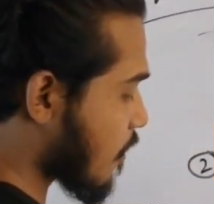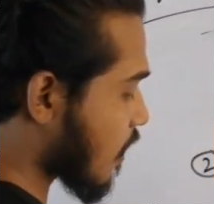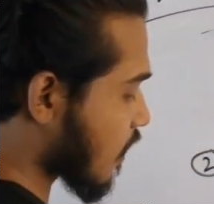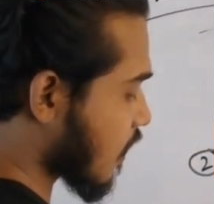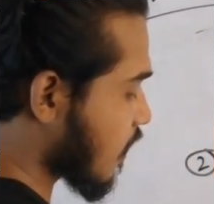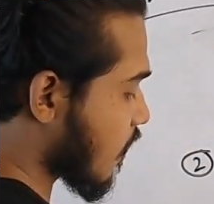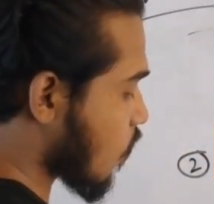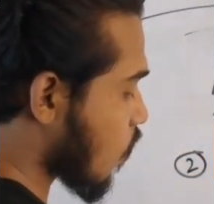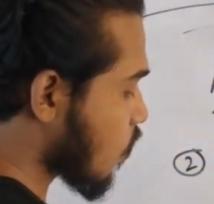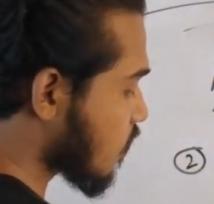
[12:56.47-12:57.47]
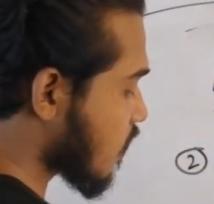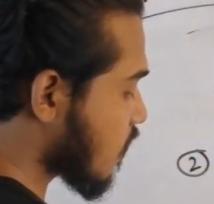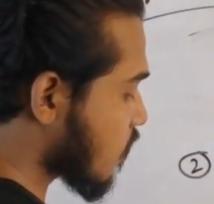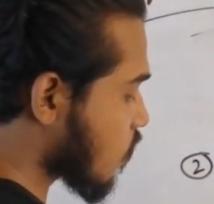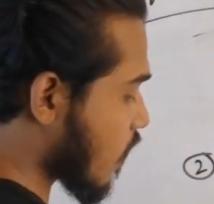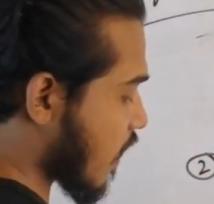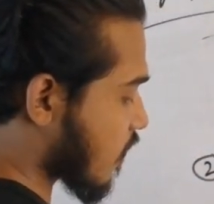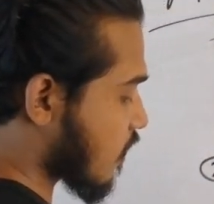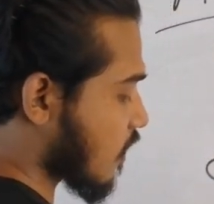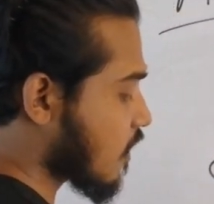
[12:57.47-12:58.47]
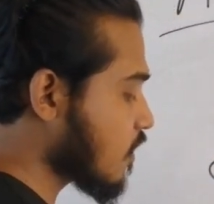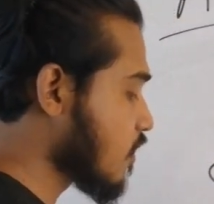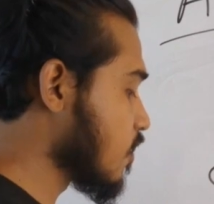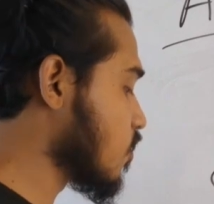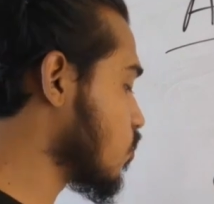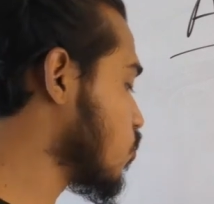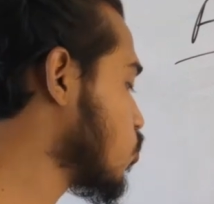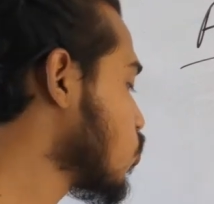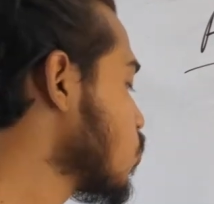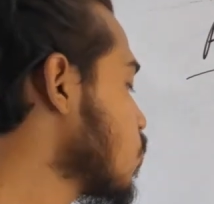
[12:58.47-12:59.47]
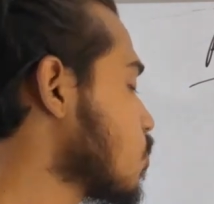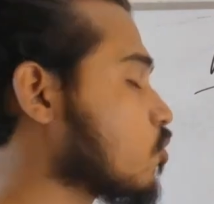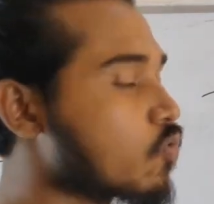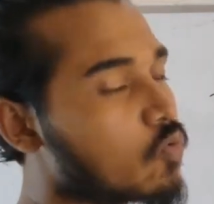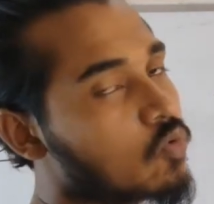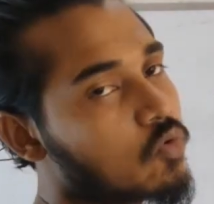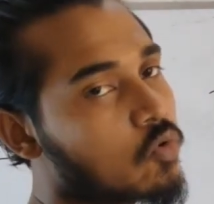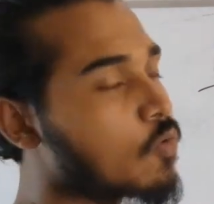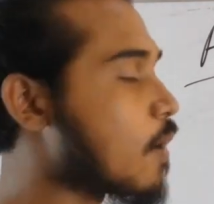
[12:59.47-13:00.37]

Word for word: আমাকে অতিরিক্ত একটা ডু টু ডু